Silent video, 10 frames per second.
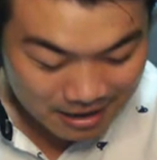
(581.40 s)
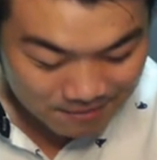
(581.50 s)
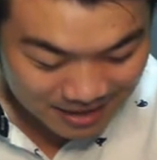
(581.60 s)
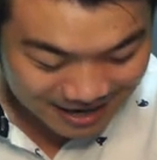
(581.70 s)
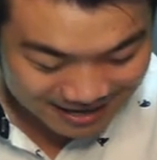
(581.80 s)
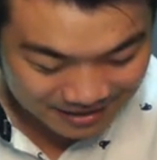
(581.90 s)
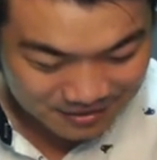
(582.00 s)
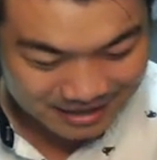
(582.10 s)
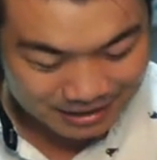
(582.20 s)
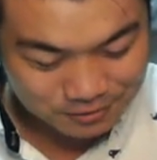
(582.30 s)
มีค่าเท่ากั
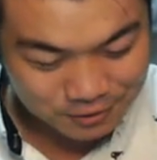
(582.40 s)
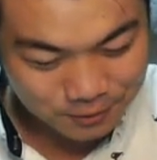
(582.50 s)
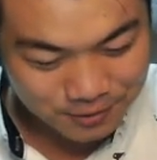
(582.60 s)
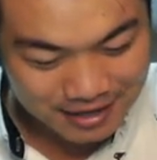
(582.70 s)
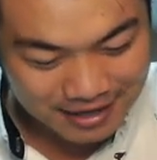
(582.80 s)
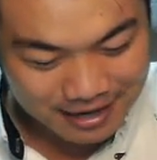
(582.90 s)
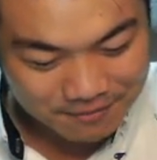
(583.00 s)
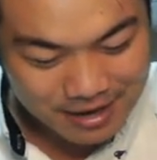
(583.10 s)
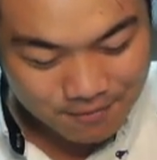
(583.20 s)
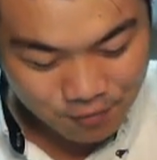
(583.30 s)
นกับ0นะครับ
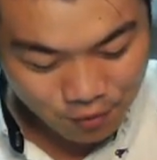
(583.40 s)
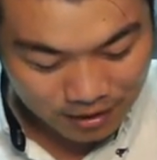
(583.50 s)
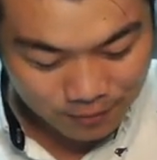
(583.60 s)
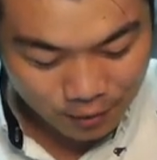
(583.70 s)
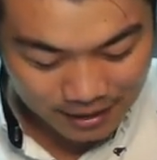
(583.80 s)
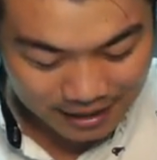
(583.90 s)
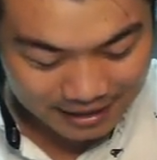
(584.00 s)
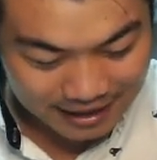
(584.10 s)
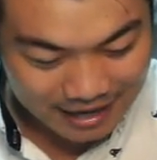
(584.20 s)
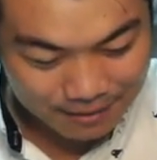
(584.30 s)
พูดกับตัวเอง
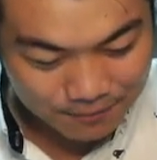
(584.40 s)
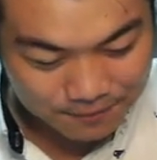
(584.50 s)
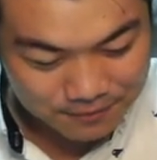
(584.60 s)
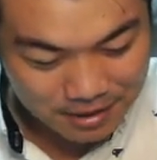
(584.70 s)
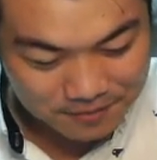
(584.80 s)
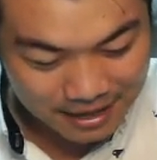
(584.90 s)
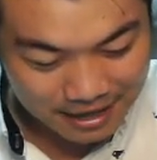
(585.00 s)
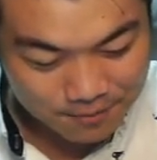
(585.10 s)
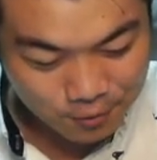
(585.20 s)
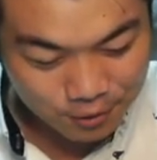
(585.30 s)
นะครับไม่มีใคร
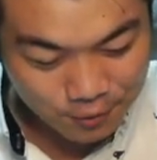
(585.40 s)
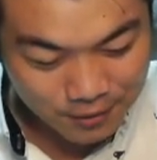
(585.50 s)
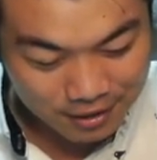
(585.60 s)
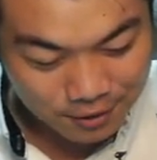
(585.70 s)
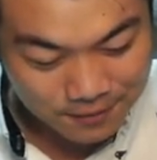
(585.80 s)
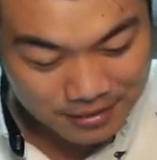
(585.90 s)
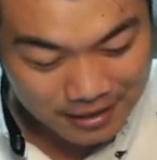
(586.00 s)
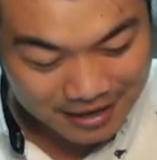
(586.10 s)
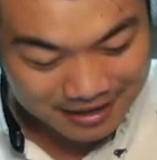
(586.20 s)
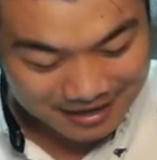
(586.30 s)
พูดด้วยเนาะ
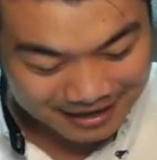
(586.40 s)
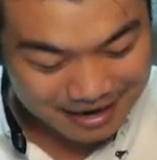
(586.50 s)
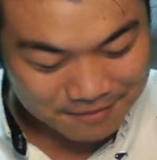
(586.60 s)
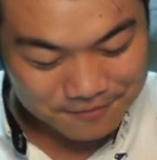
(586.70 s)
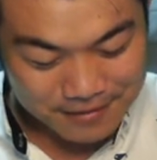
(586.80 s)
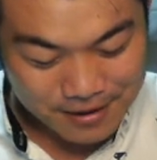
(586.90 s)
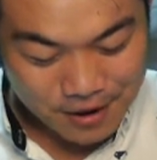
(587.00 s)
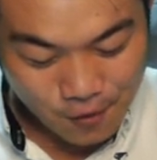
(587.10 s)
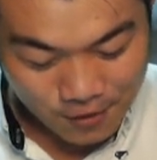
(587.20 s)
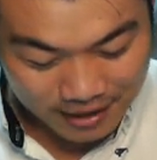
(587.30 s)
นะครับ
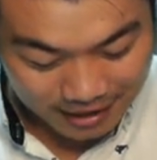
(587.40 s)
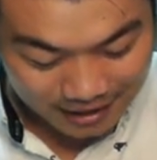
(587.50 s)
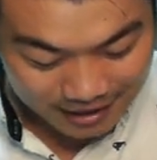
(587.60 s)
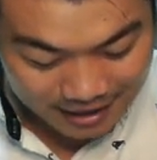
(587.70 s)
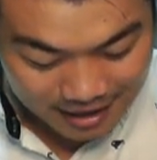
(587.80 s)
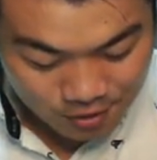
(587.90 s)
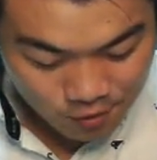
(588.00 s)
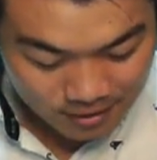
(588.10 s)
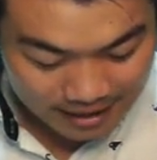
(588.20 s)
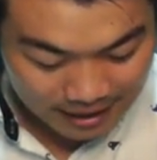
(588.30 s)
โอเค ทุก
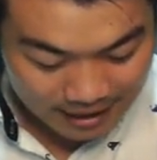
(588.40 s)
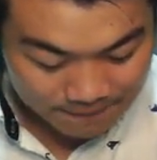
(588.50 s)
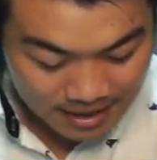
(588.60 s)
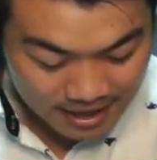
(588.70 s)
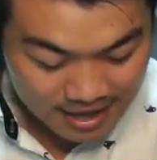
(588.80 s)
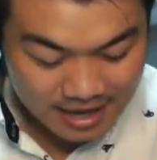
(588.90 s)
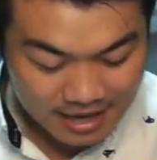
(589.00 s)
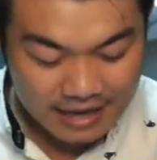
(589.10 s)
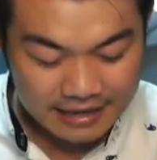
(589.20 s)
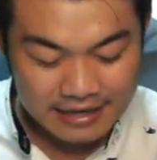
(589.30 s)
ท่านครับ
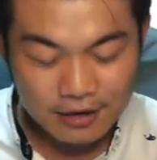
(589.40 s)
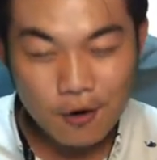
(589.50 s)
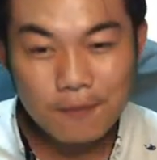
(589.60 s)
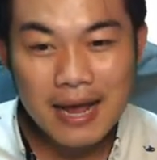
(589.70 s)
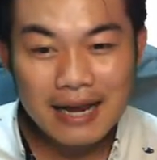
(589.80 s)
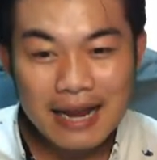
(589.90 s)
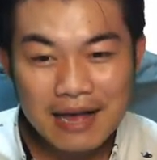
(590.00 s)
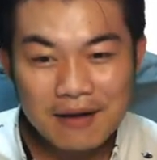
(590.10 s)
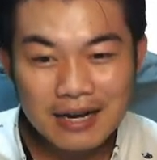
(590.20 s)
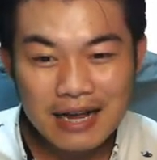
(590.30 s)
ax คิดออกมาแล้ว
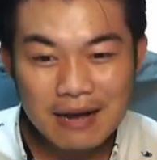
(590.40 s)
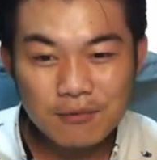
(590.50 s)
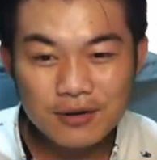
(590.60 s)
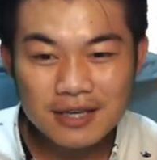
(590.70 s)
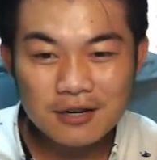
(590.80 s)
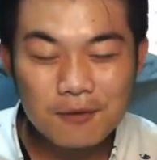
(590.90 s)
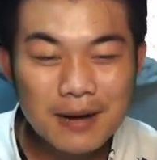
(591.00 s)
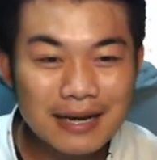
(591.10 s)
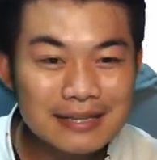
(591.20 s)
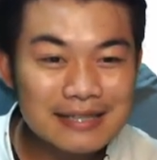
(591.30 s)
นะครับ ก็คิดออกมา
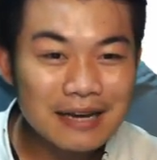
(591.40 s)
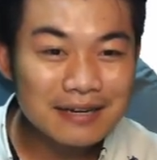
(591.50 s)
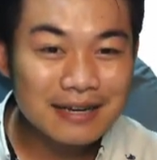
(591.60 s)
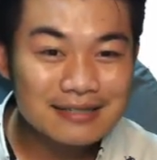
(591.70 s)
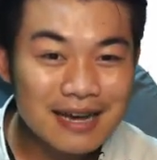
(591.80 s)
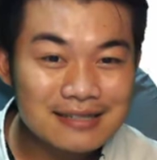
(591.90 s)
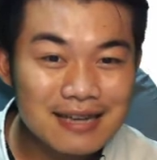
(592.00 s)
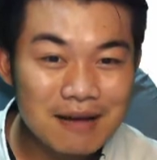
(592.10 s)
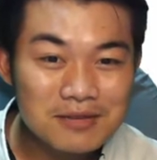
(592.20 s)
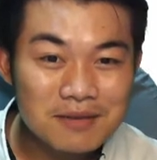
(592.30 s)
ในใจก็ได้ไซน์
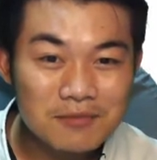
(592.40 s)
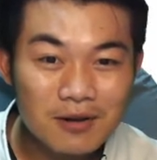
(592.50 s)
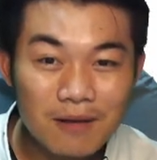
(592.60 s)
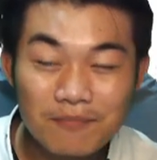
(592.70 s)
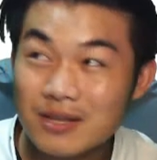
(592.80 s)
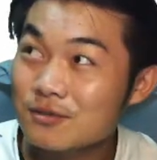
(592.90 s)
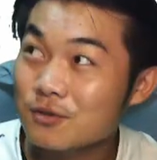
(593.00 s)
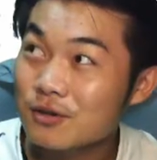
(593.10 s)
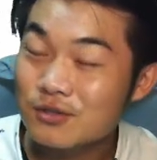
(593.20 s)
30 เท่ากับ 1 ส่วน